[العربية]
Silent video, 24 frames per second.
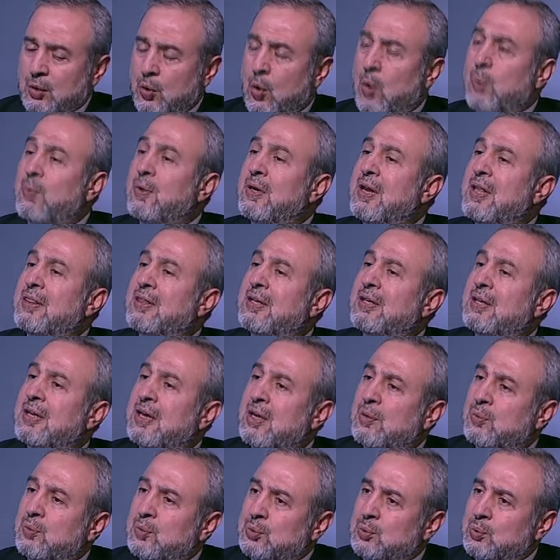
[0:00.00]
هم الذين
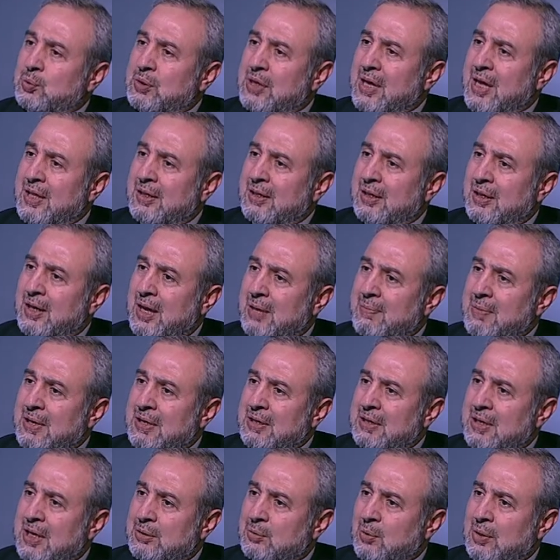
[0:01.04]
يقودون هذه
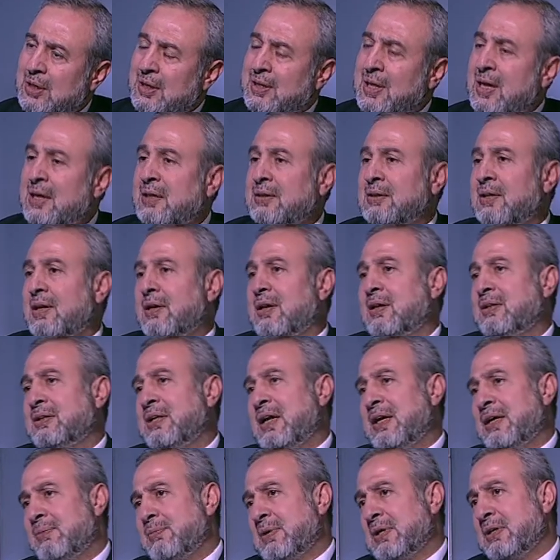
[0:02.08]
العمليات ولذلك نرى
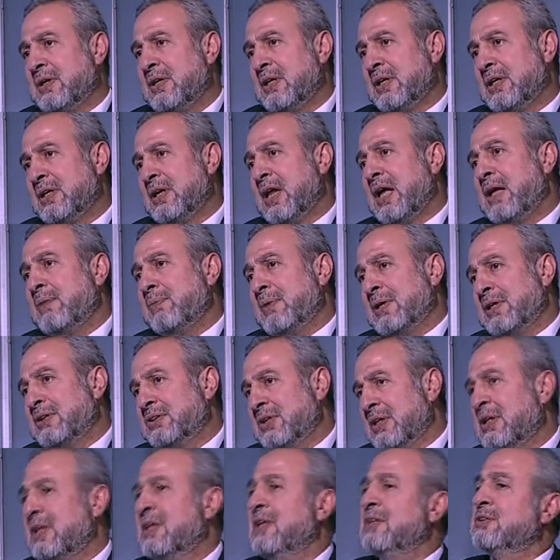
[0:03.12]
دائما نائب رئيس
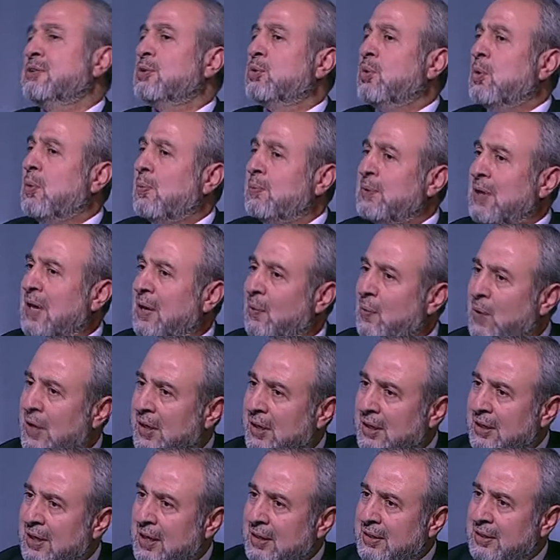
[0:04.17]
الكنيست هو من
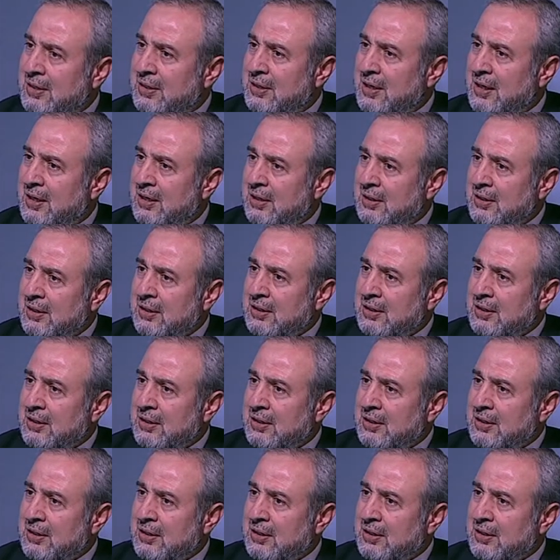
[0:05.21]
اوائل الذين